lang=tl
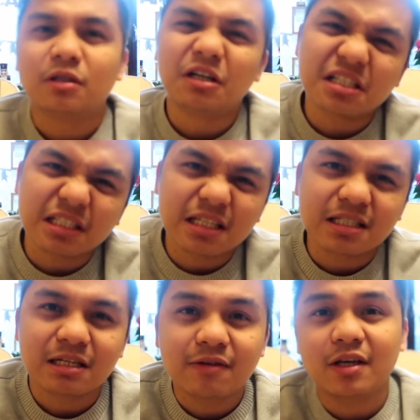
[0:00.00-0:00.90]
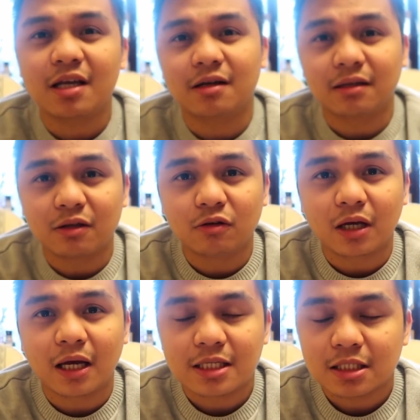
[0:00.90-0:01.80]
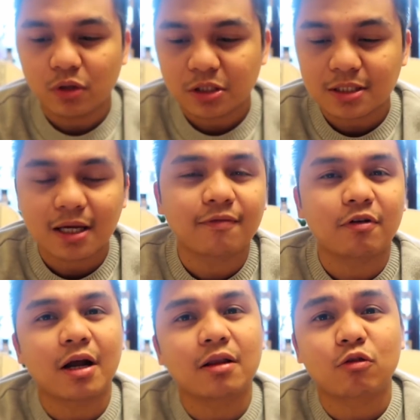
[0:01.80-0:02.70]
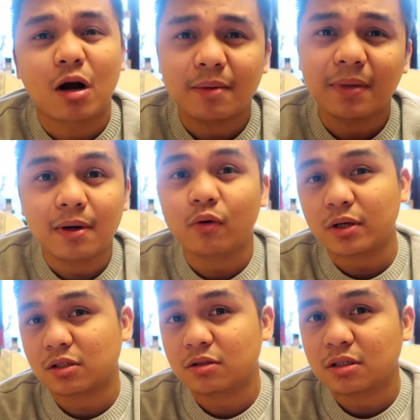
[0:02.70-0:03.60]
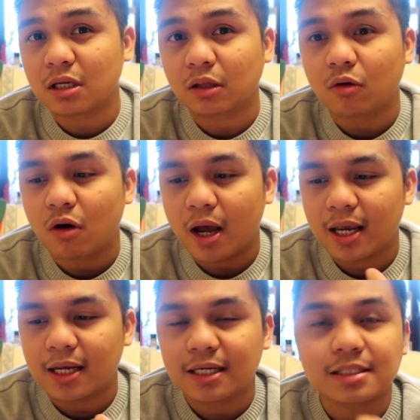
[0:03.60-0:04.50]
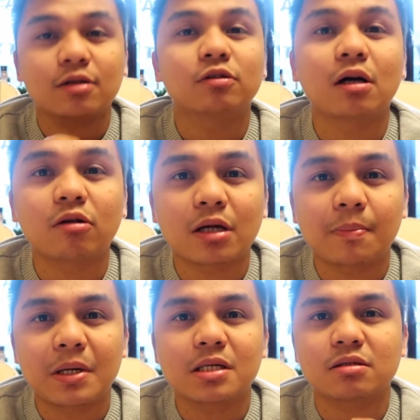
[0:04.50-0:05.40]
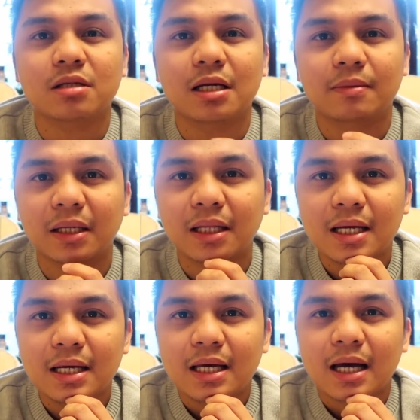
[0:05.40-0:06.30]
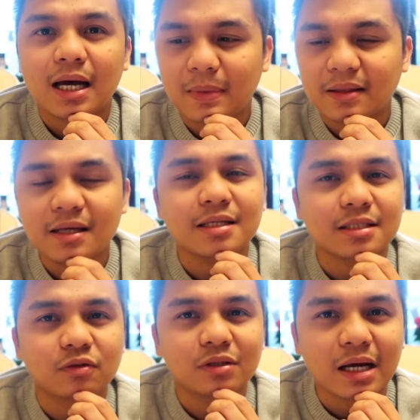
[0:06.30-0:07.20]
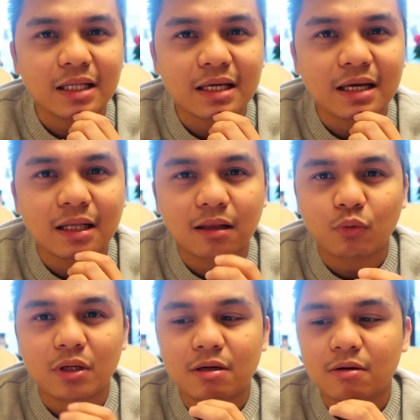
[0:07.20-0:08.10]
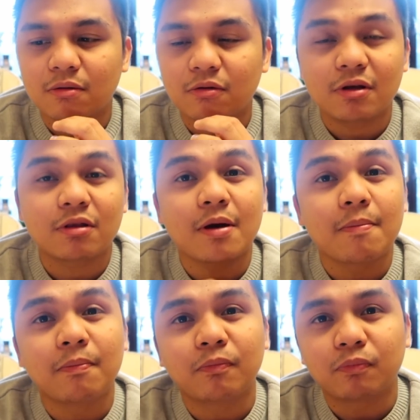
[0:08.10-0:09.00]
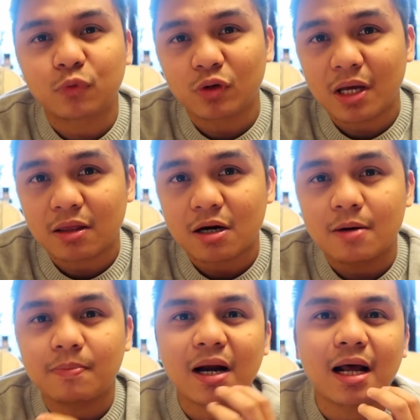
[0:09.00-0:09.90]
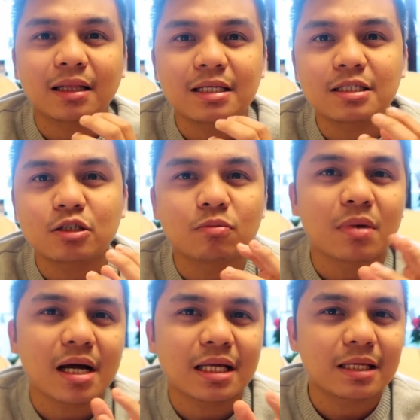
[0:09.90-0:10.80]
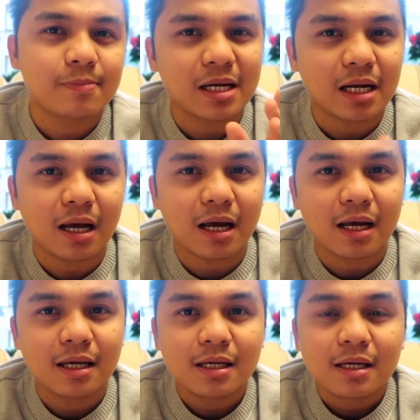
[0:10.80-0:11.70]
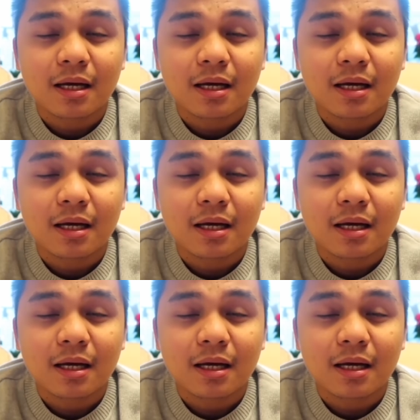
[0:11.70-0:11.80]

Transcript: nurses living here in the UK. We'll just have a run through. Ang ibang questions dito ay nasagutan ko na personally but um, I think it's a good idea that we read them together para at least yung mga hindi pa naka